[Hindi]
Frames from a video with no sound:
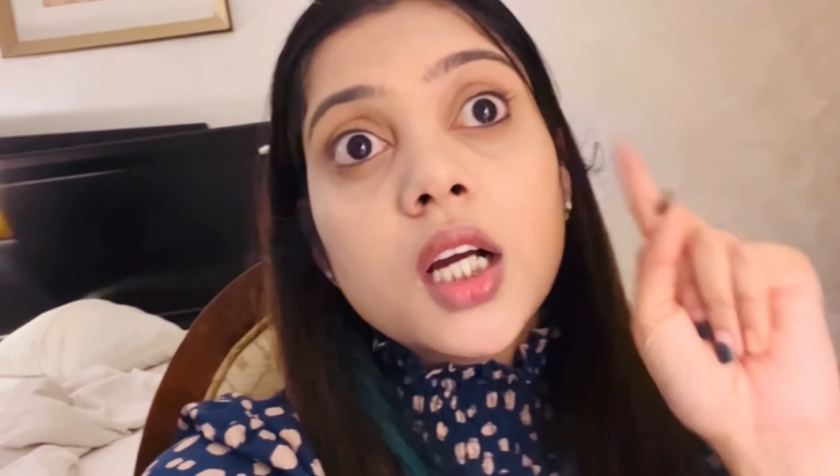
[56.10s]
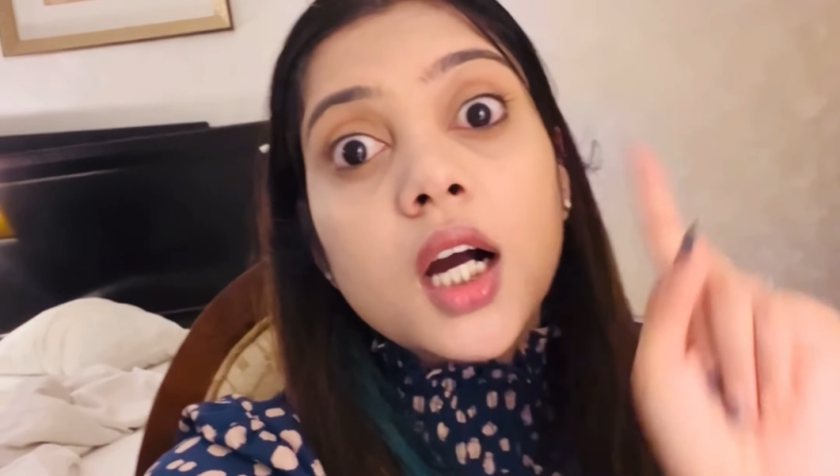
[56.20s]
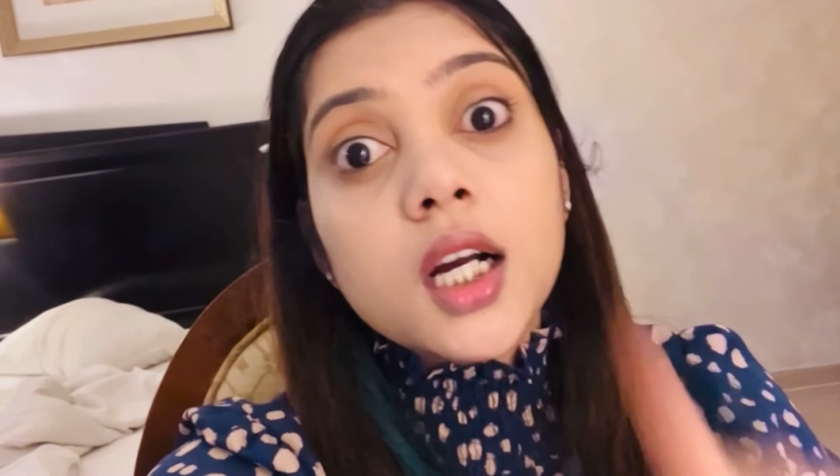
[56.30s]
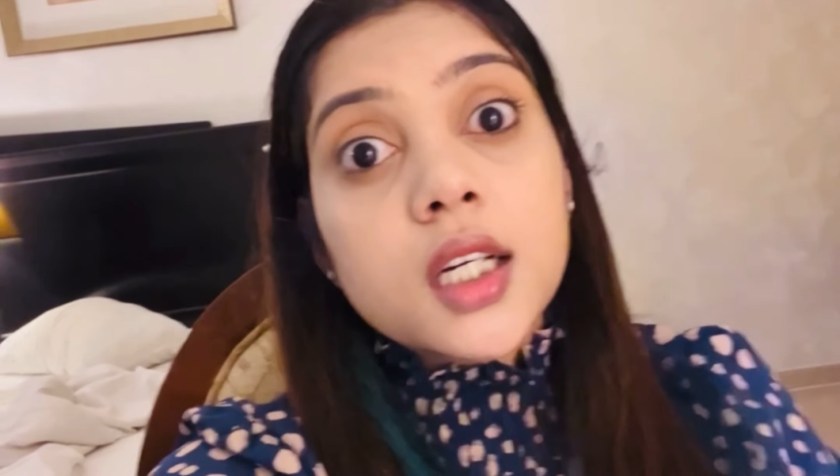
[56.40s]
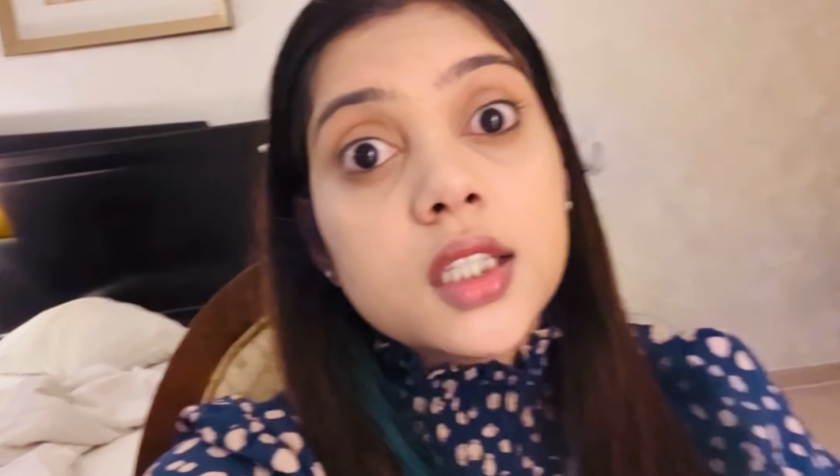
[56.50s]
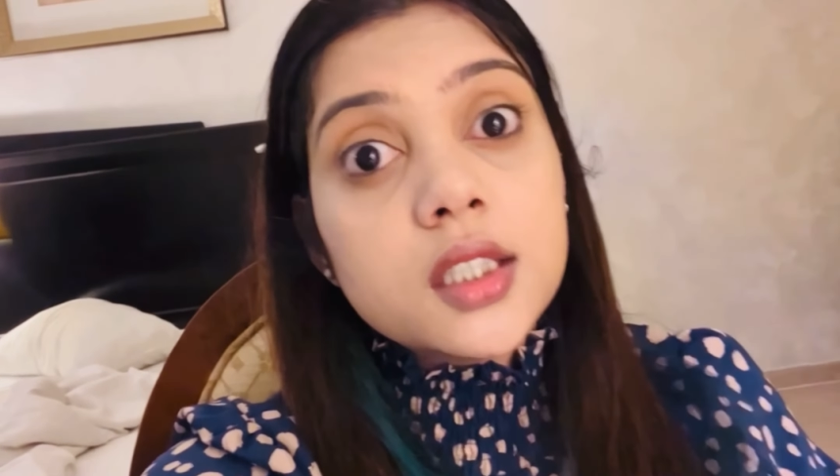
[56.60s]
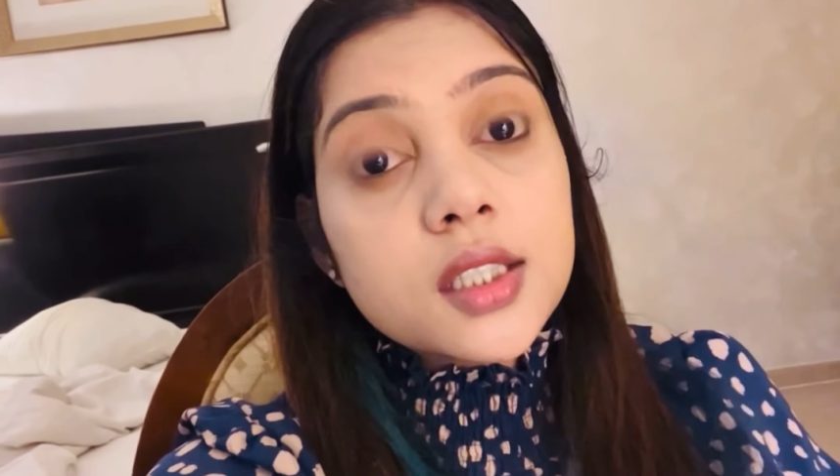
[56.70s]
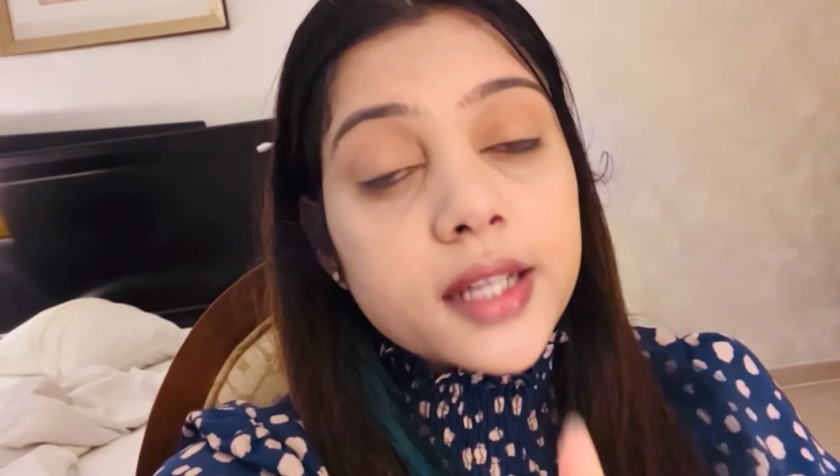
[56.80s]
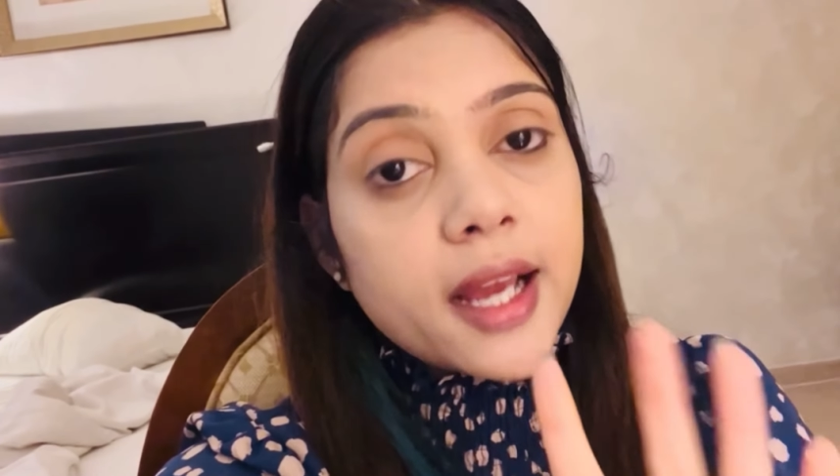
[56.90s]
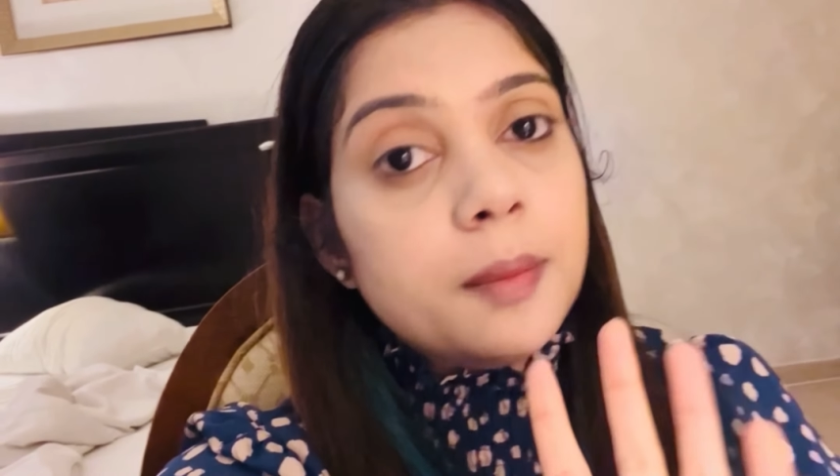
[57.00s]
अगर
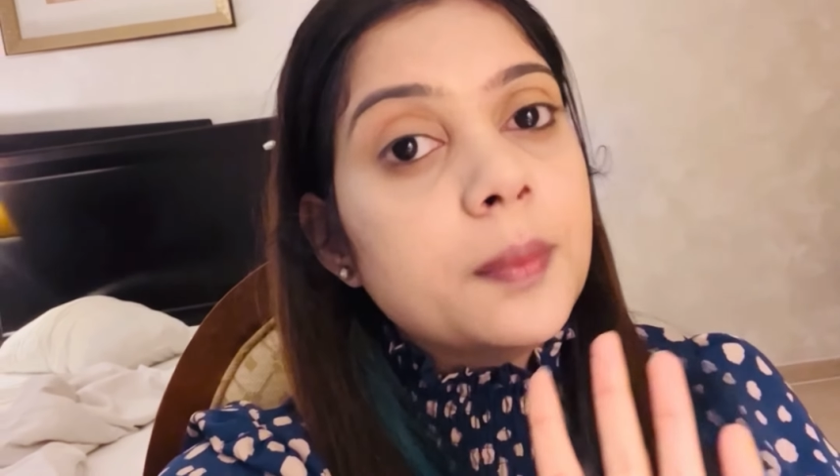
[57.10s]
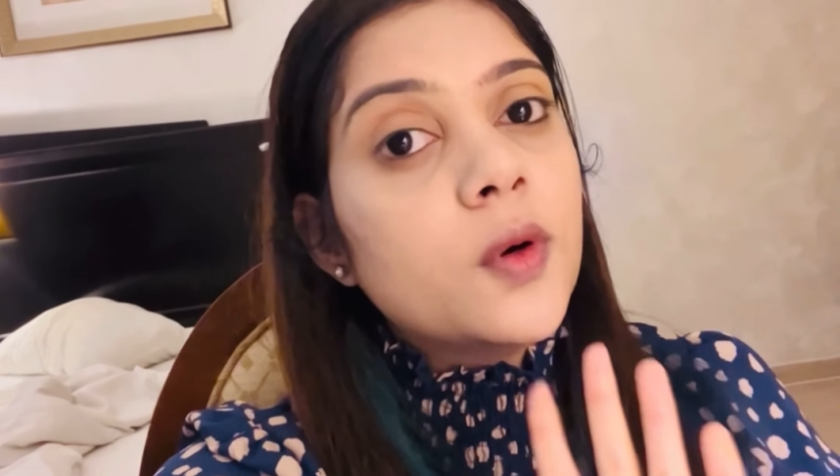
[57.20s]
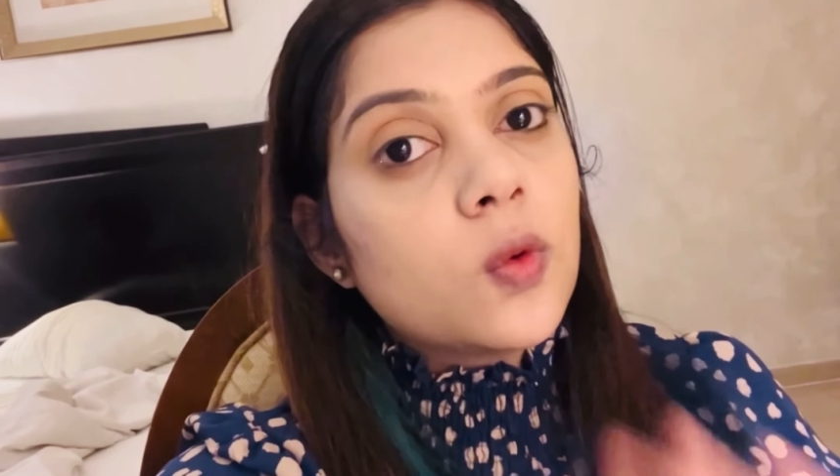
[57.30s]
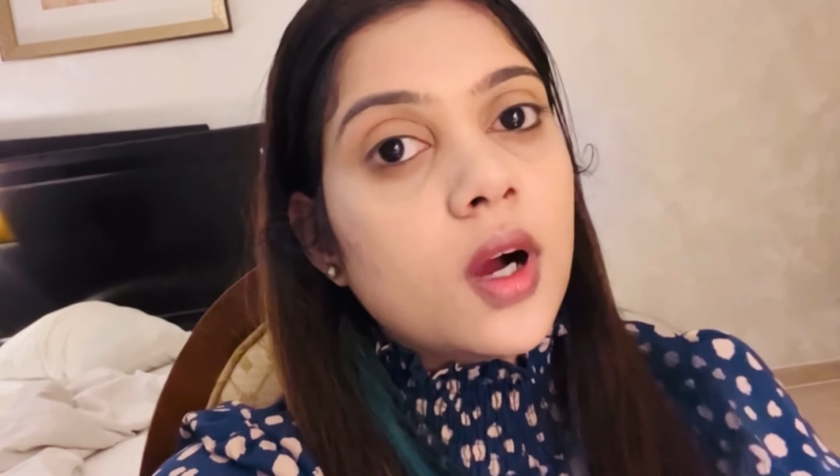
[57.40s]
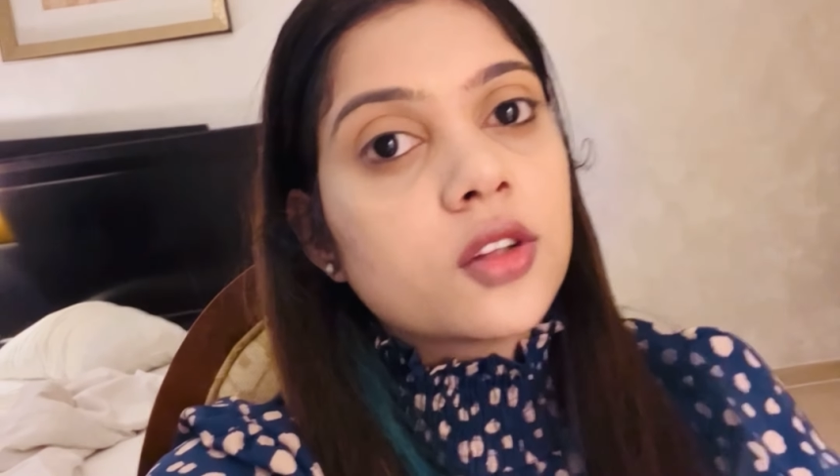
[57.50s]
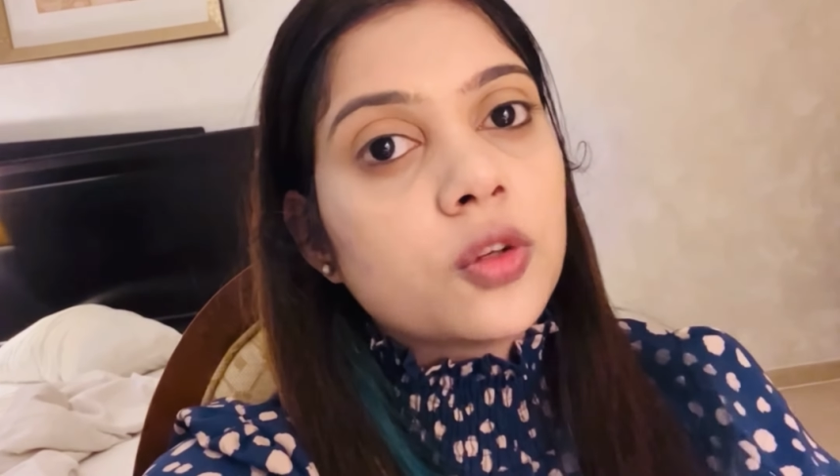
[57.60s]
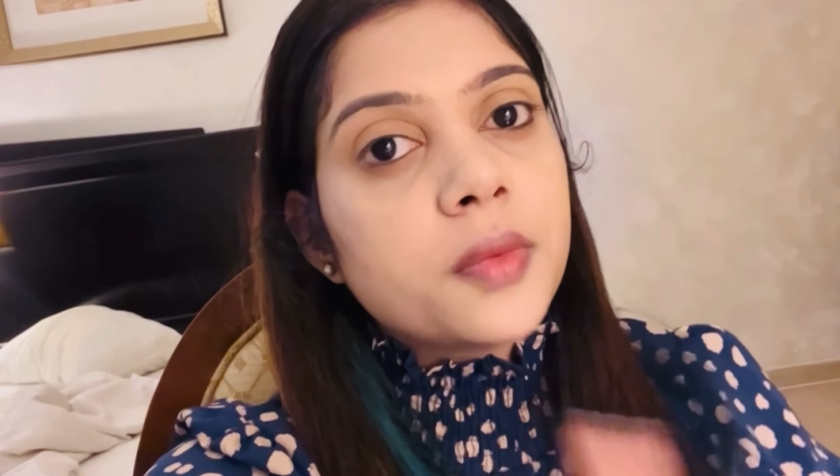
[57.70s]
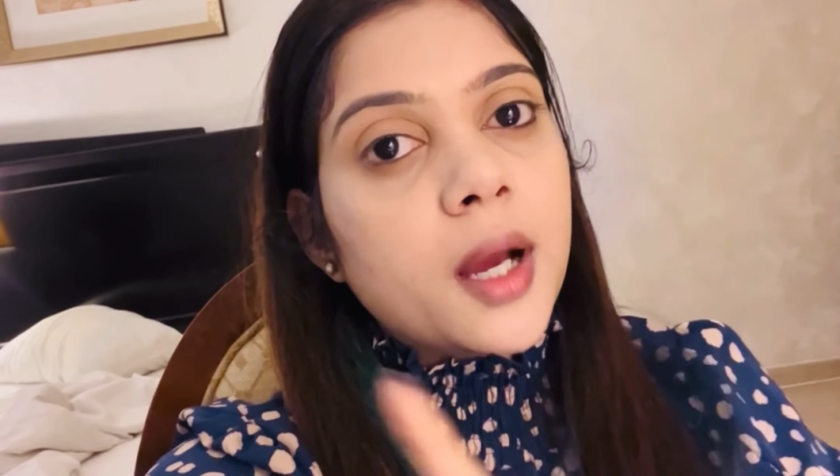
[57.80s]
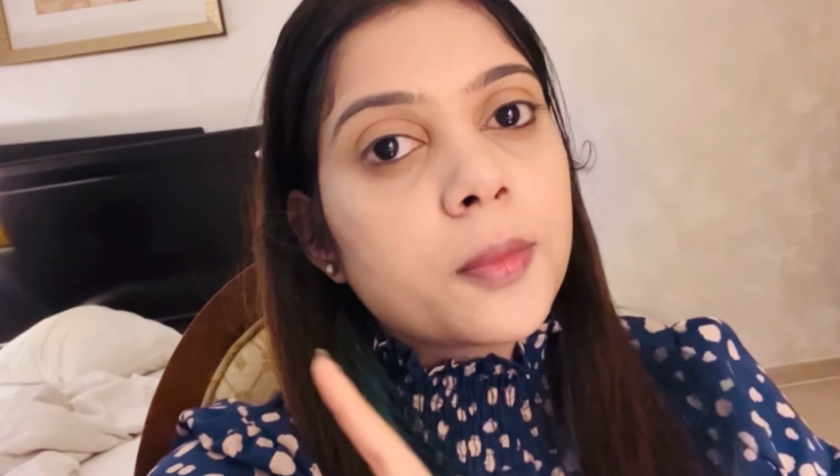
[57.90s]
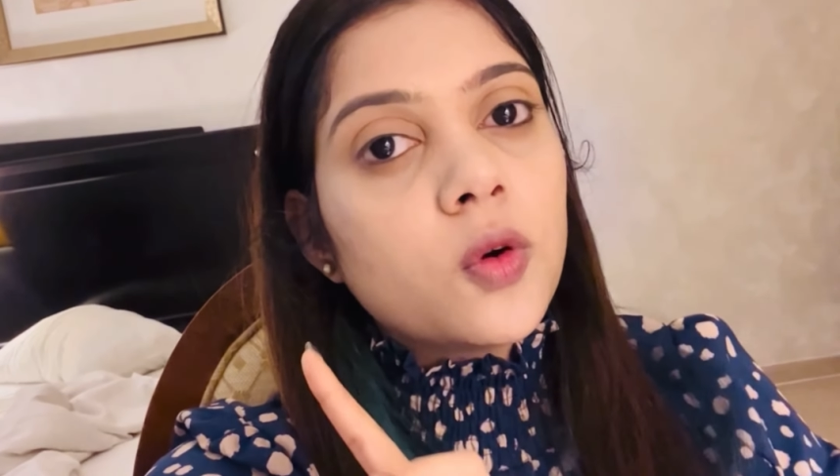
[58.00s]
टाइम हुआ तो
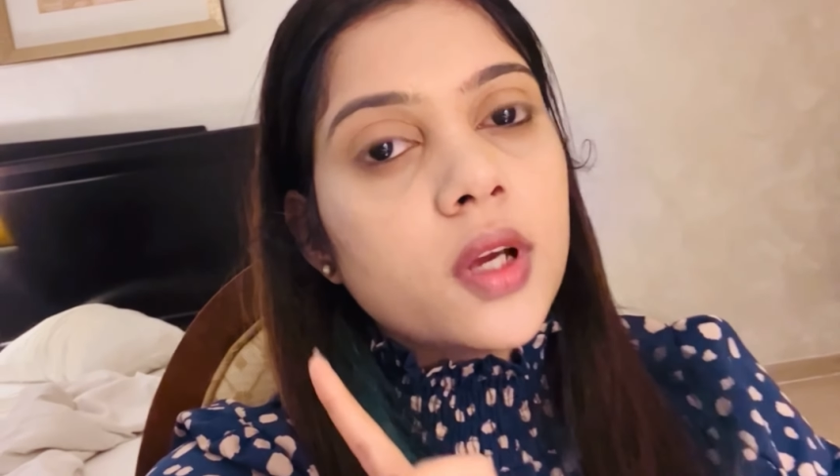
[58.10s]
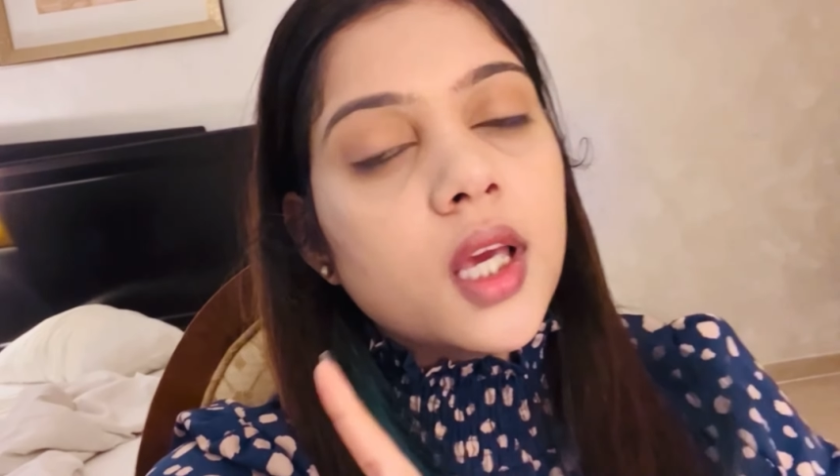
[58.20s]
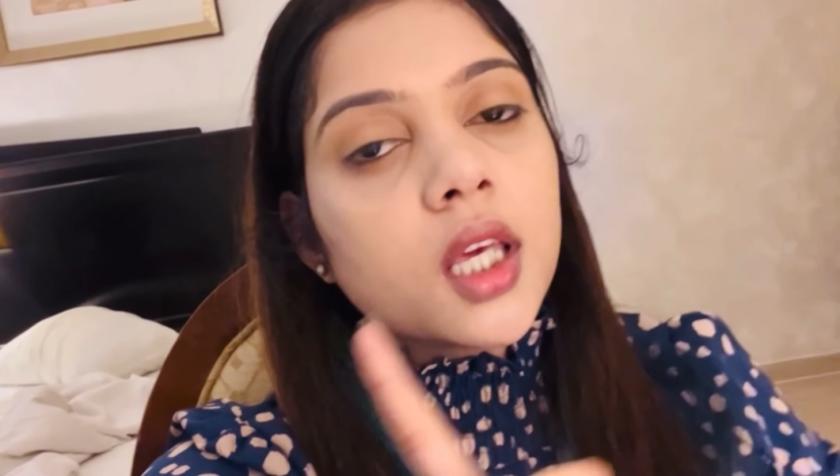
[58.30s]
मैं आपको